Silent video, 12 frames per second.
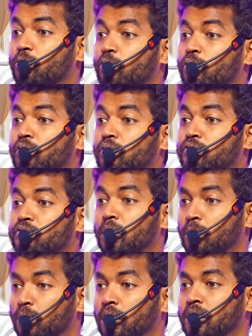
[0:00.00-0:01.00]
உள்ளூர்
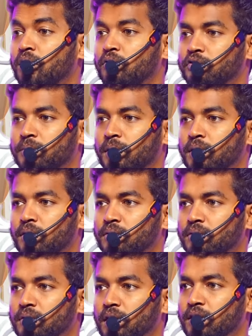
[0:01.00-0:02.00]
நியூஸ்ல உலக நியூஸ்
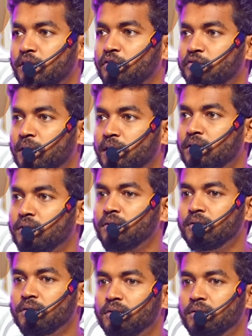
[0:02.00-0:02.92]
பார்க்கணும் எந்த நியூஸ் பார்க்கணும்